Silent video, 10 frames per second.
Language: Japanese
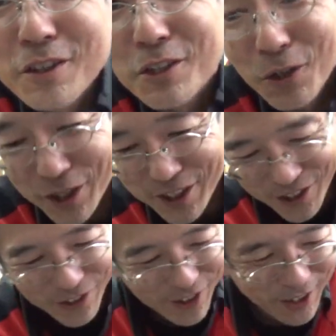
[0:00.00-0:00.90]
すご
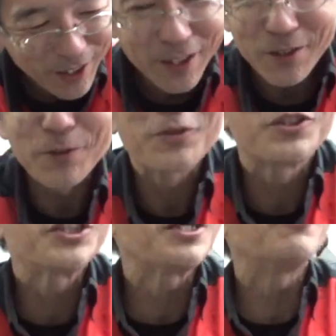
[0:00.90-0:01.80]

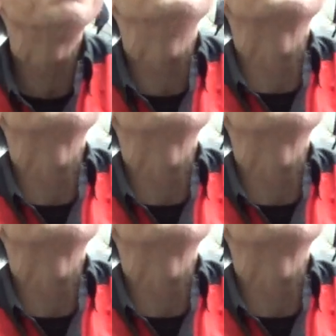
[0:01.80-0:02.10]
い違う意味